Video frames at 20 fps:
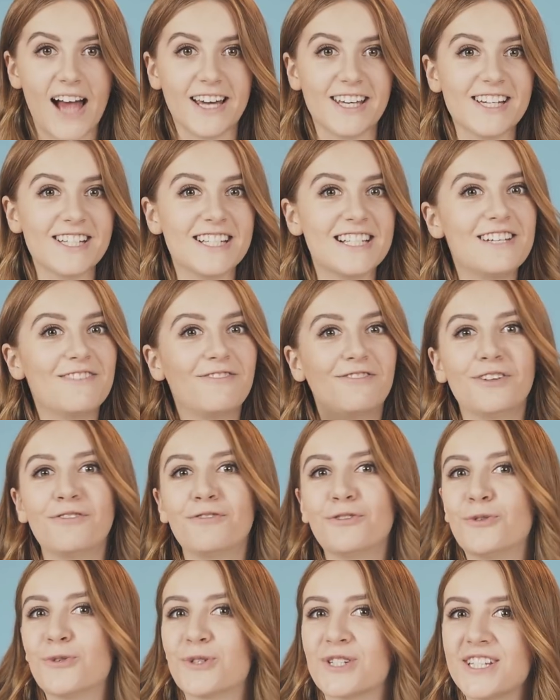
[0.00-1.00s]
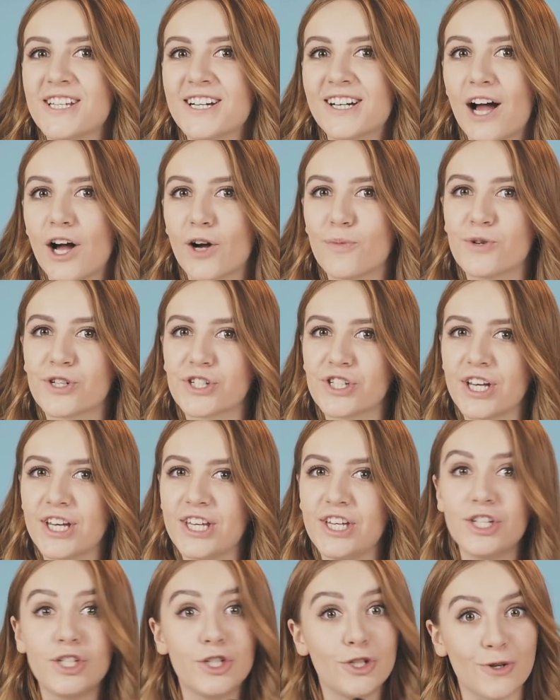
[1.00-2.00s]
А если вы в курсе, как можно
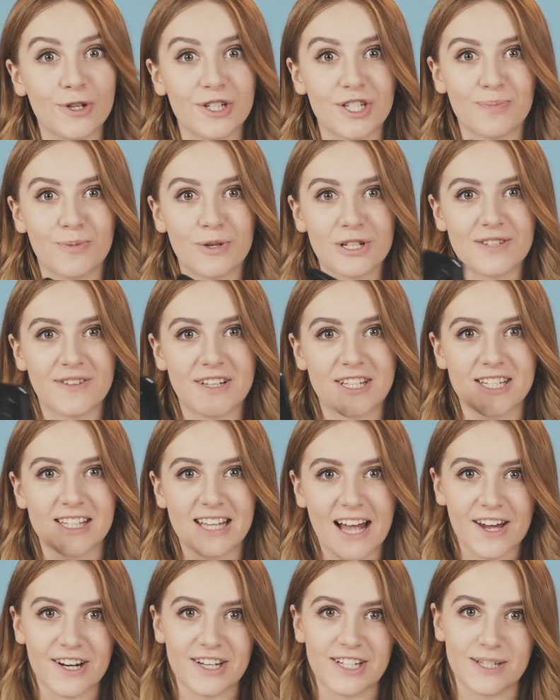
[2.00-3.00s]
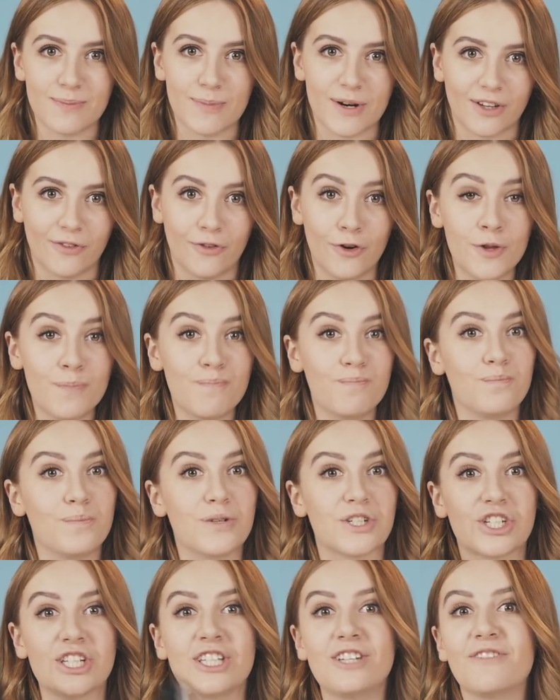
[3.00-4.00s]
еще использовать старый смартфон,
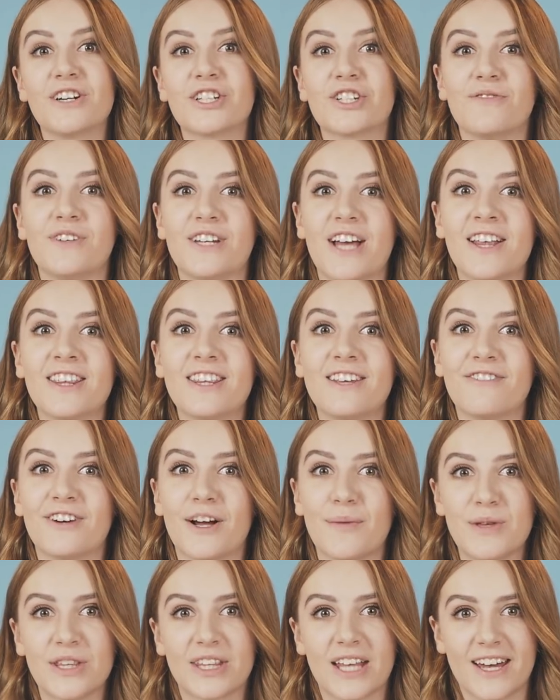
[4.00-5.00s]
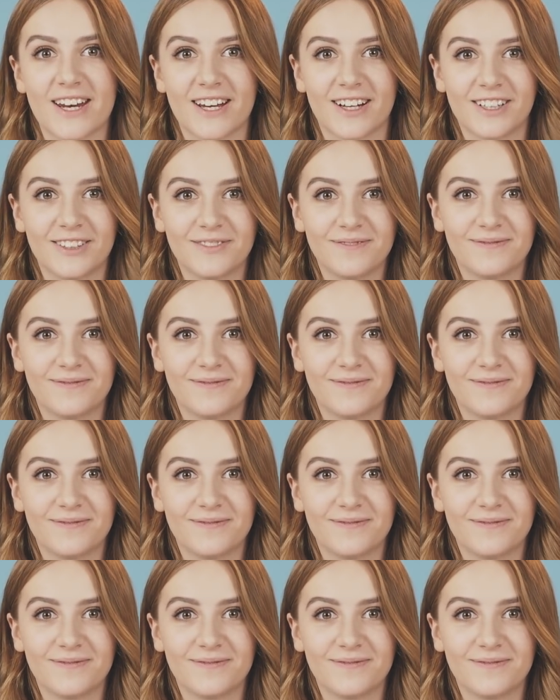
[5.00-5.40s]
пишите ваши варианты в комментариях.